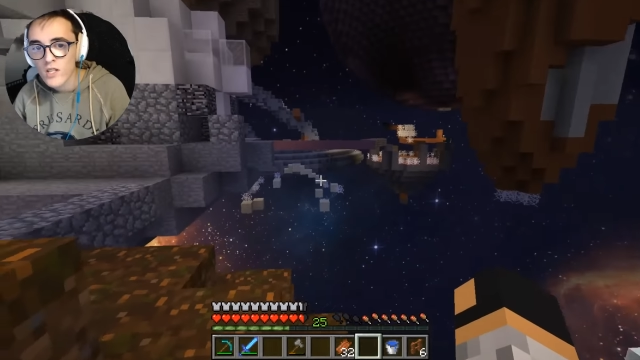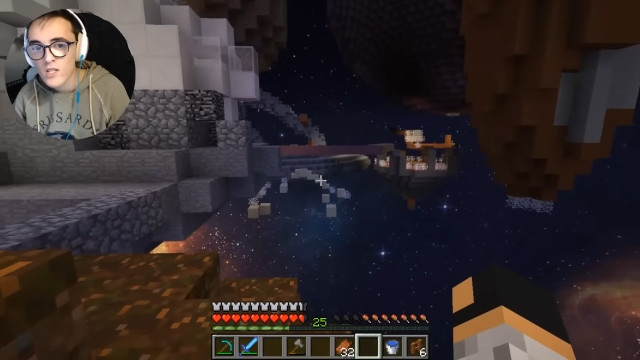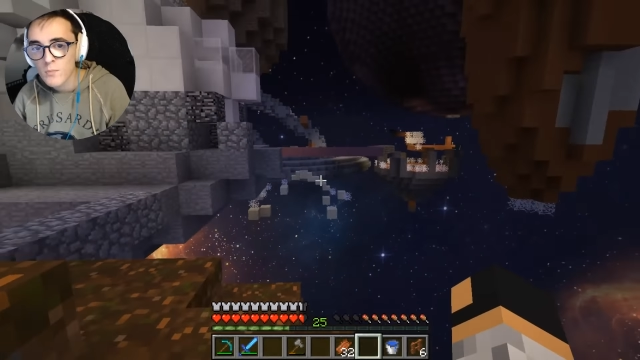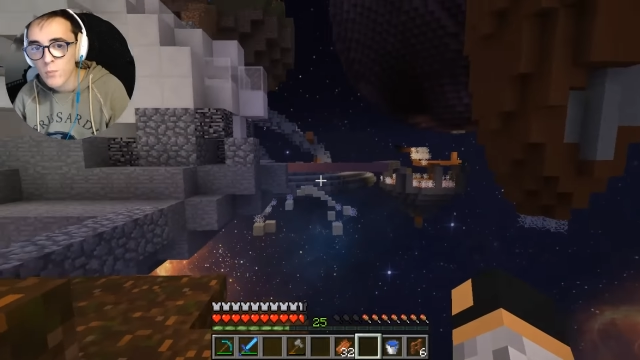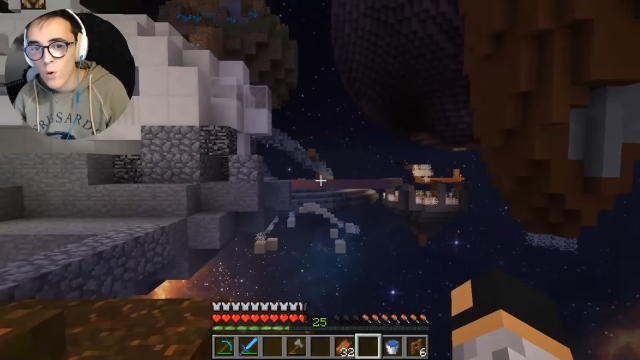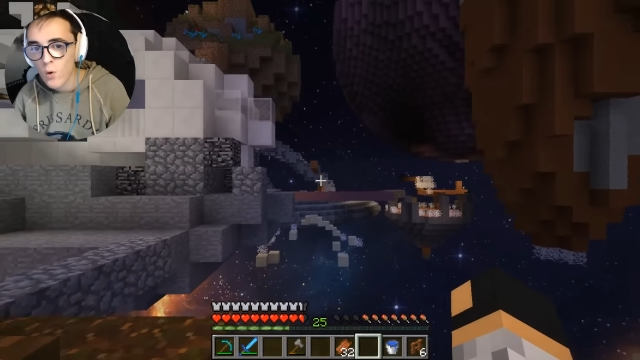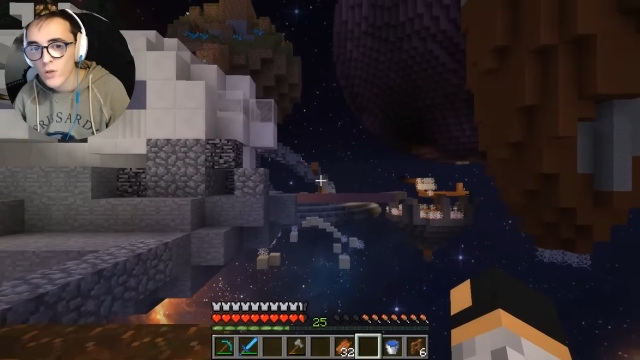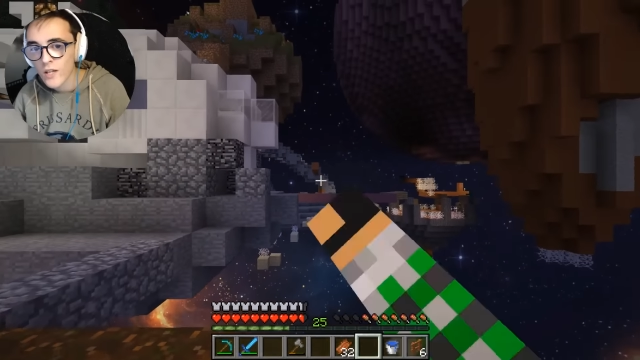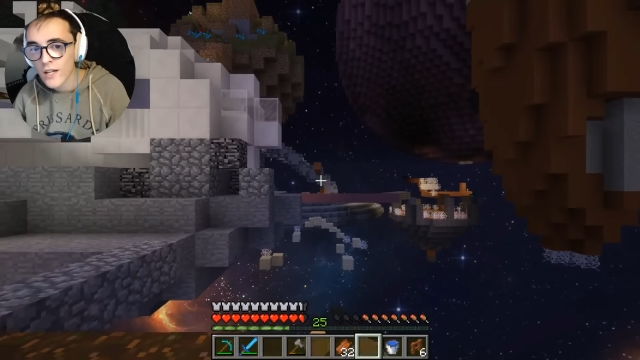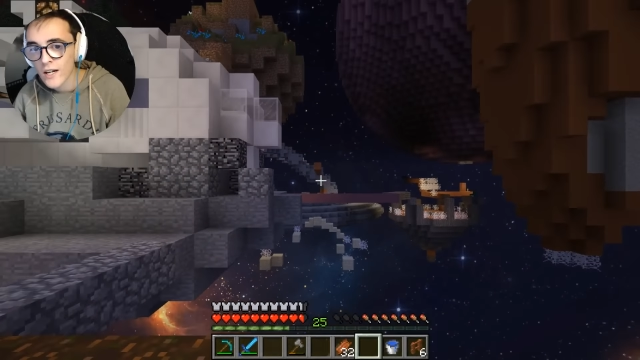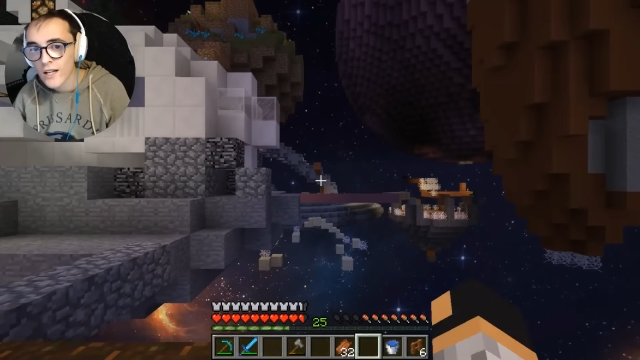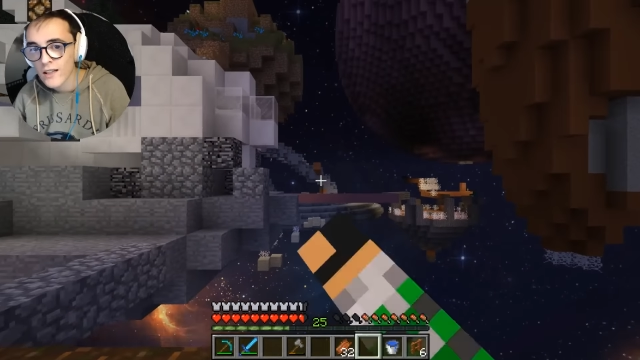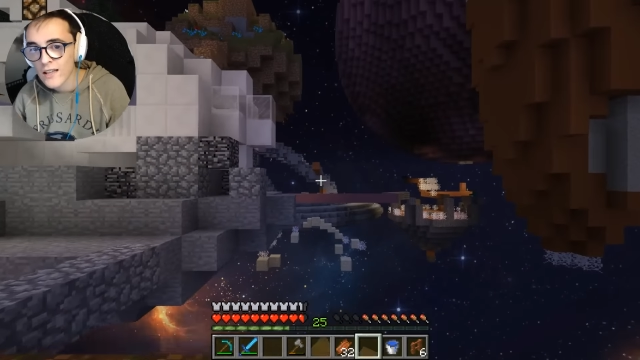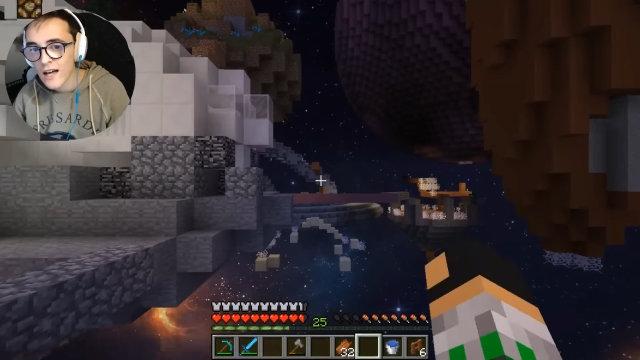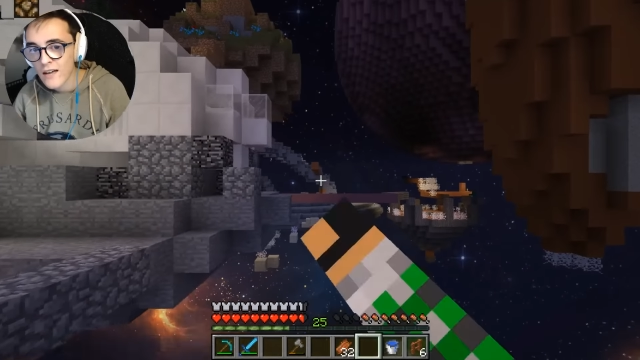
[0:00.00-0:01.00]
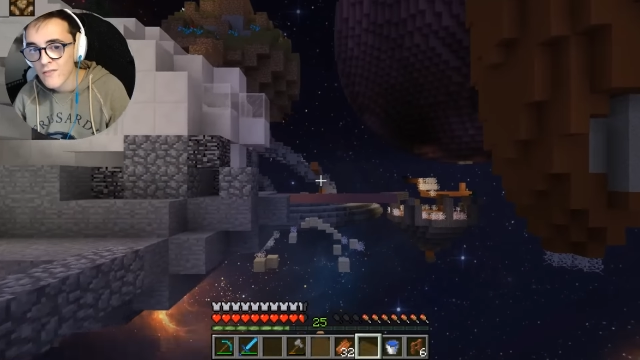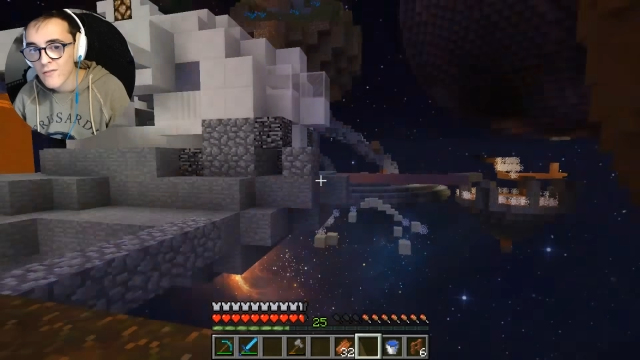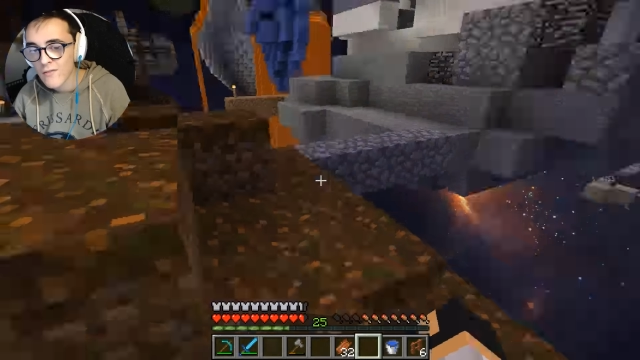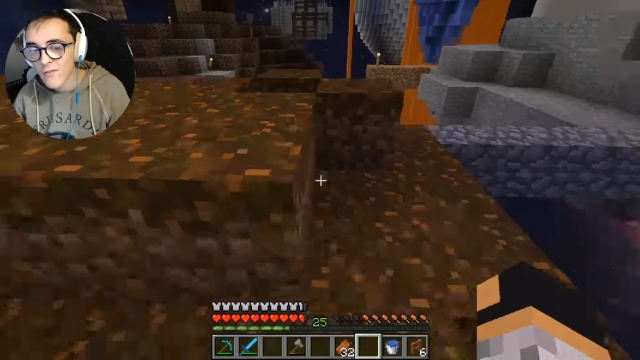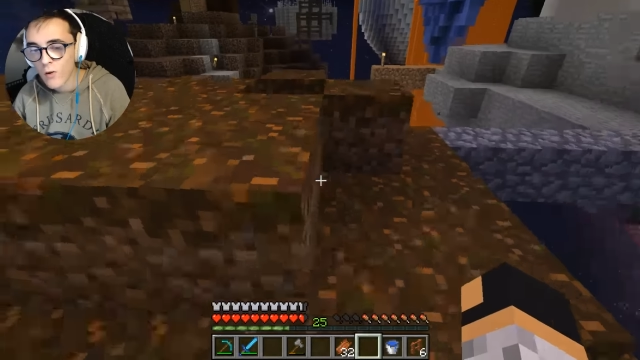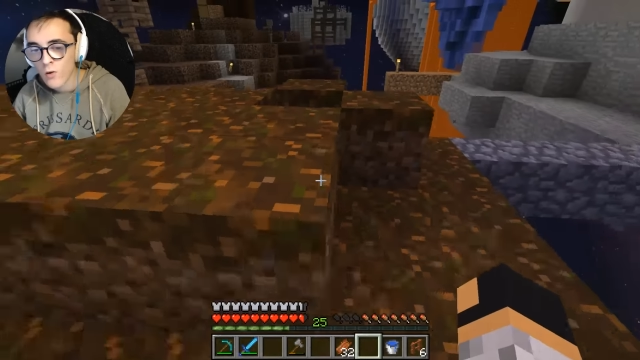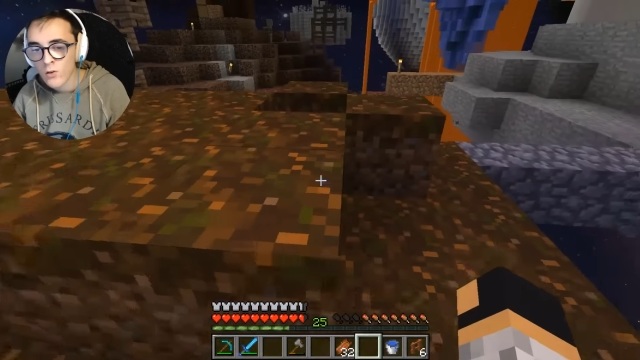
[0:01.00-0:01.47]
spawner là in
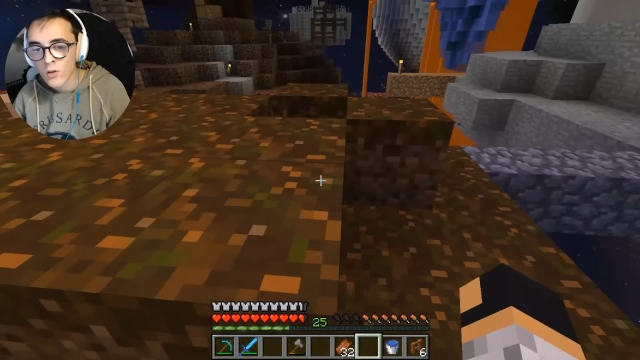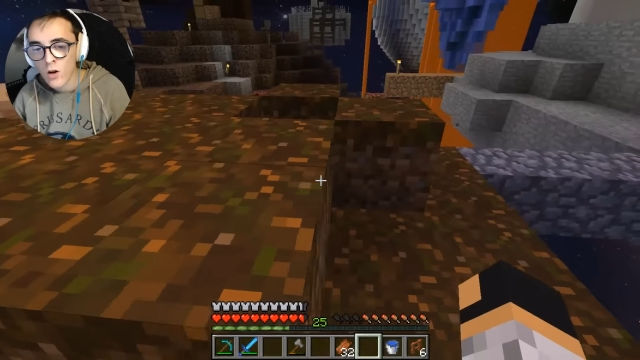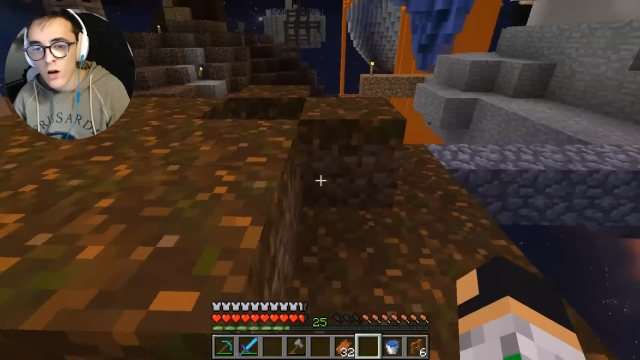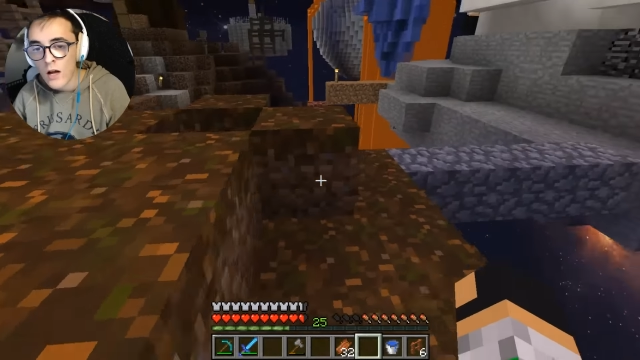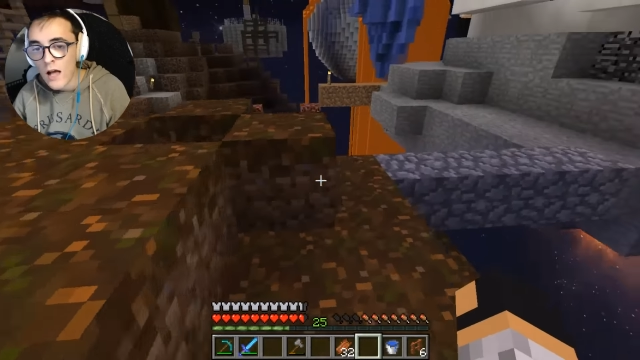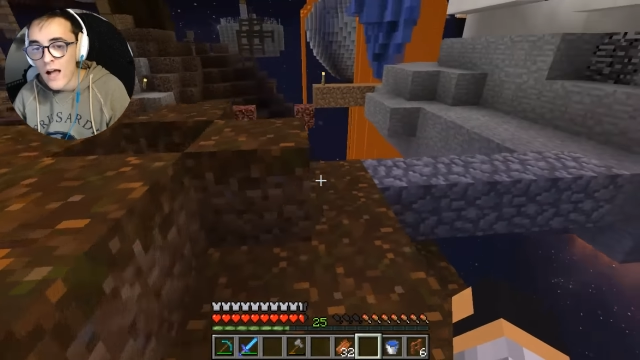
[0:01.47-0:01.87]
fondo